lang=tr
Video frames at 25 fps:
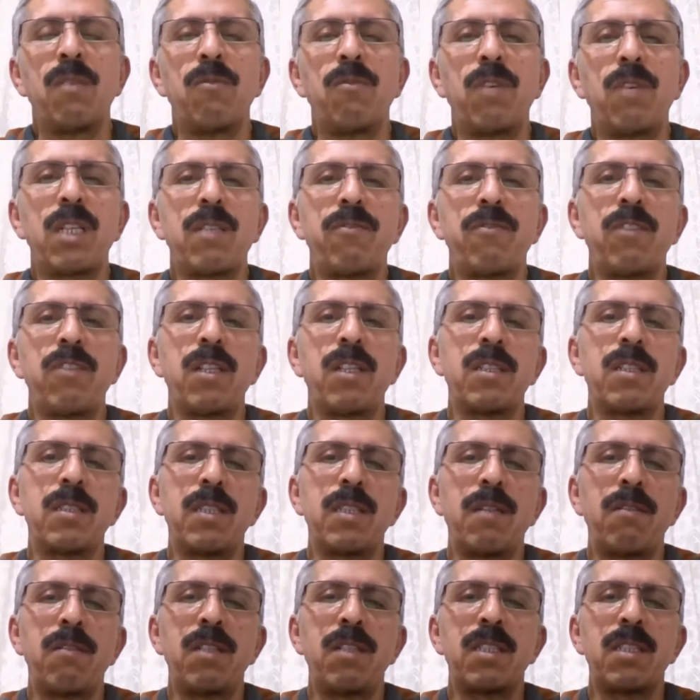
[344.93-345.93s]

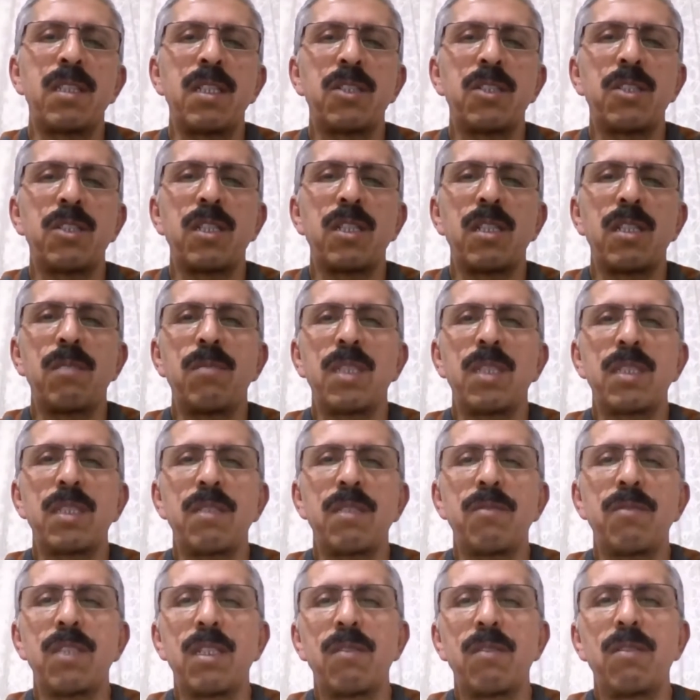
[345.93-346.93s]
Vakıfların
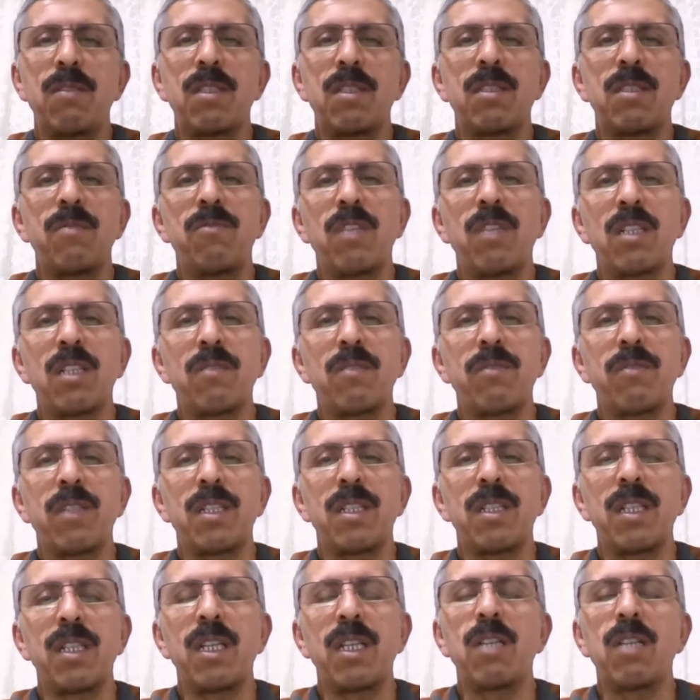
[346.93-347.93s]
devletleştirilmesi ve devletin
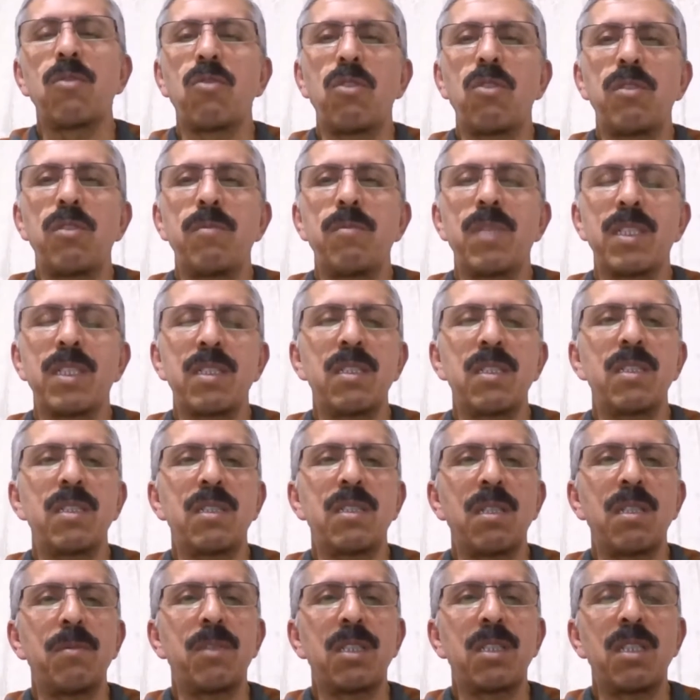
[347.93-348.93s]
vakıflara el koyması
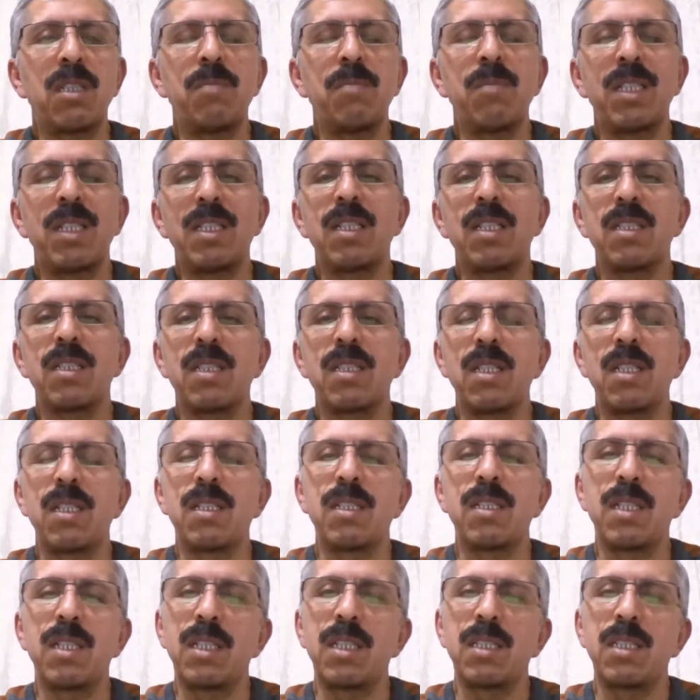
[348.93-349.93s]
tabii ki
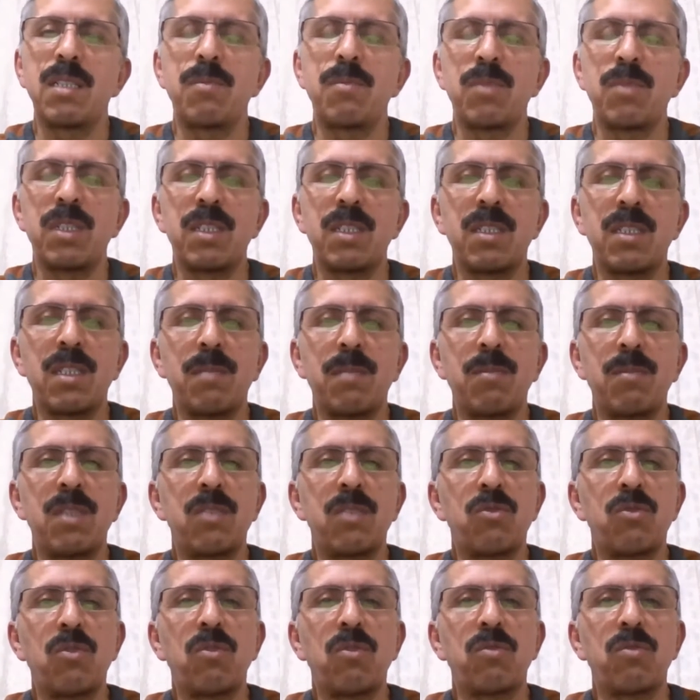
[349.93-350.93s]
medreselerin eğitim
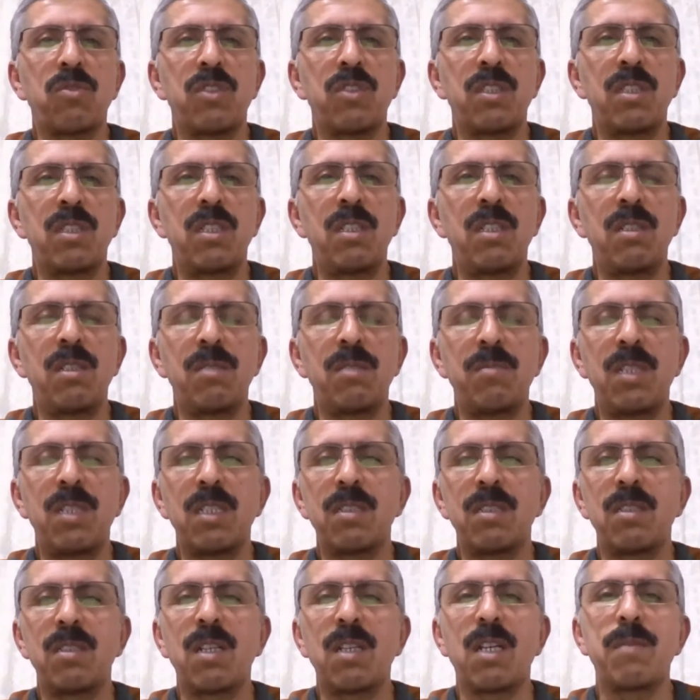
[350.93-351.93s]
sistemine çok ciddi
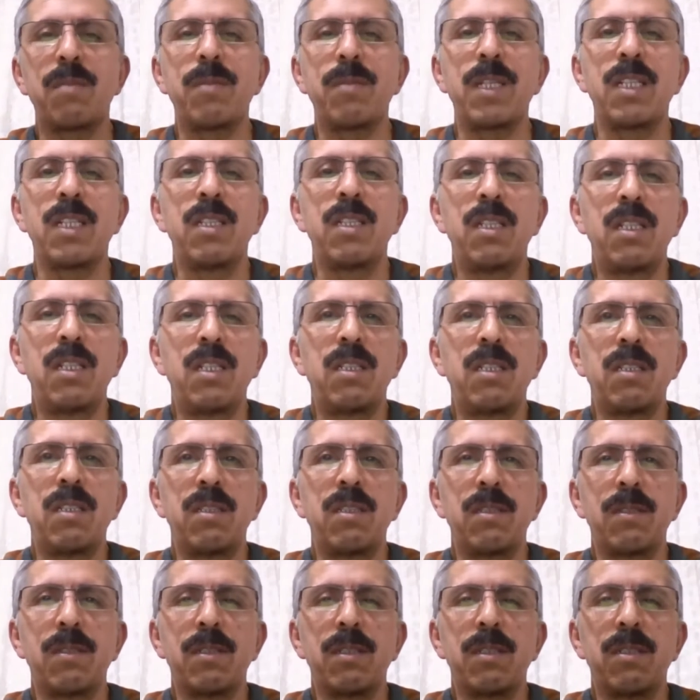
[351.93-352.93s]
bir darbe
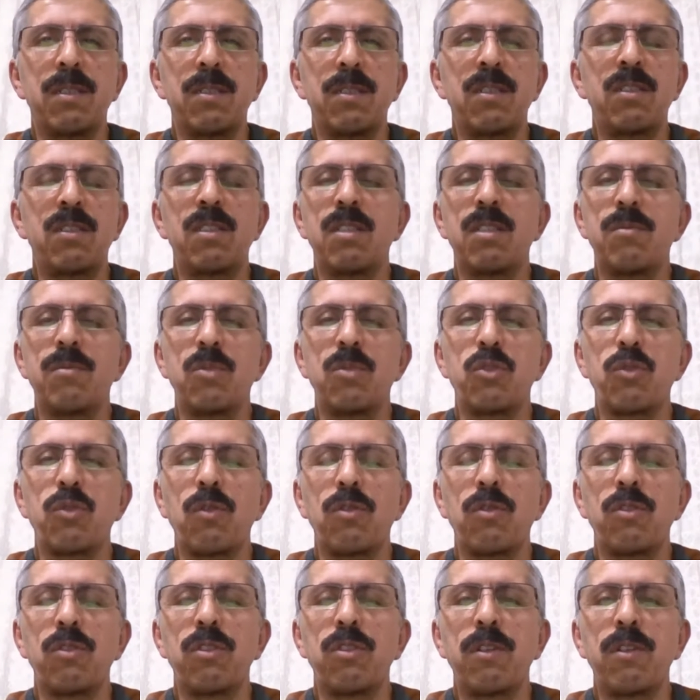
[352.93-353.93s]
e,
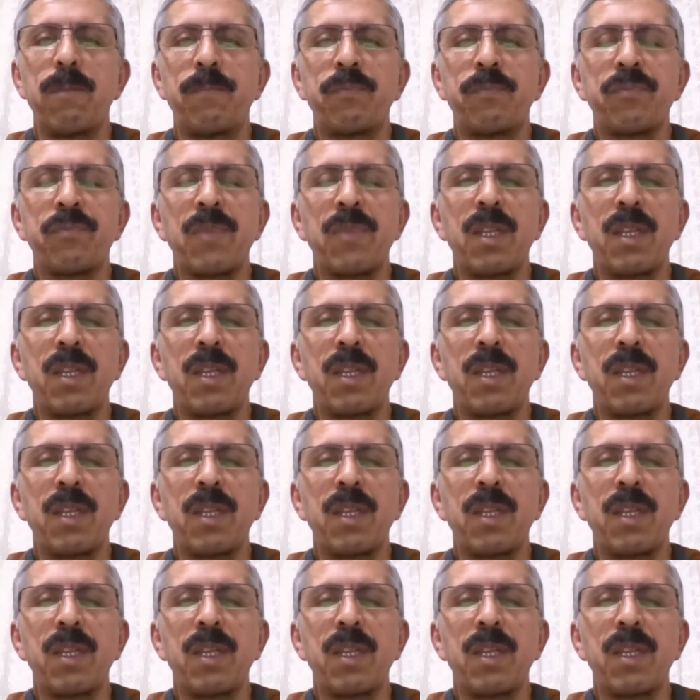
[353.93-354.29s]
indirmiş oluyor.